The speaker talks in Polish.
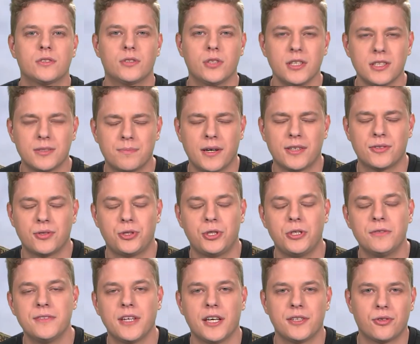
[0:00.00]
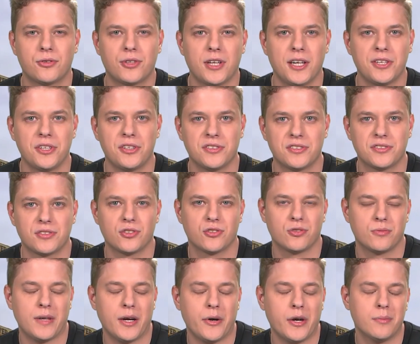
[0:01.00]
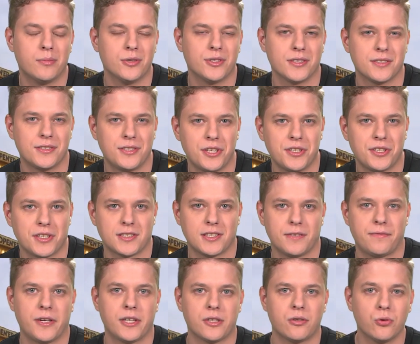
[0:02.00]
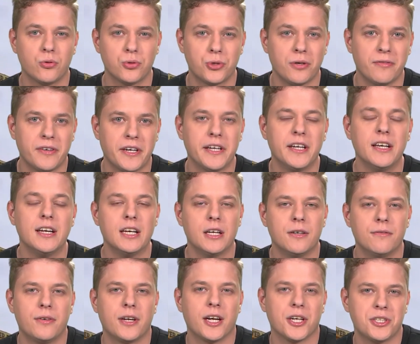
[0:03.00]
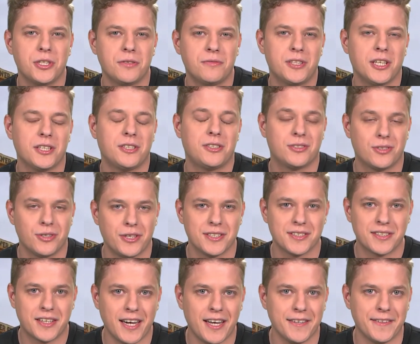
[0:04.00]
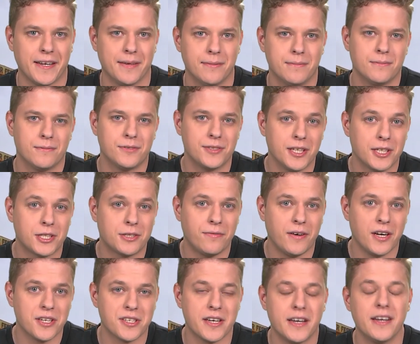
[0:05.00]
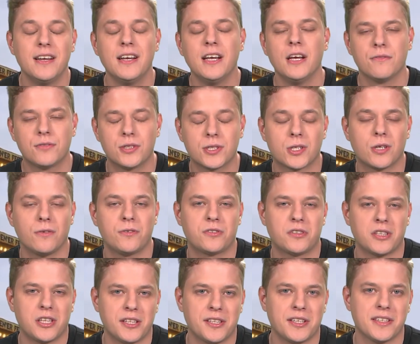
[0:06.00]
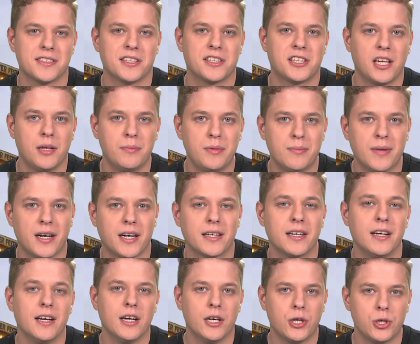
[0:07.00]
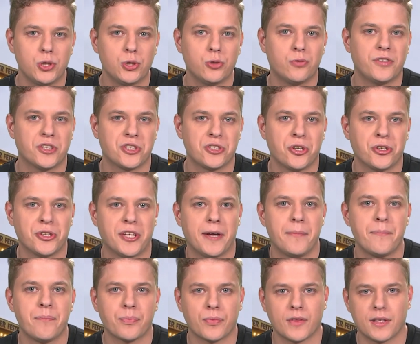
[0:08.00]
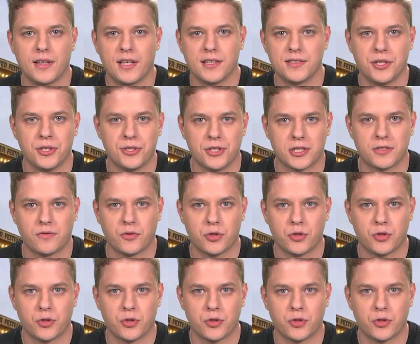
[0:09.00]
Co jest bardzo dziwne i totalnie niezrozumiałe, bo na zdjęciach z afery kogutowej wyraźnie widać, co jest grane. Widać twarze, wszystko wyświetlane jest na telebimach i uwiecznione na zdjęciach z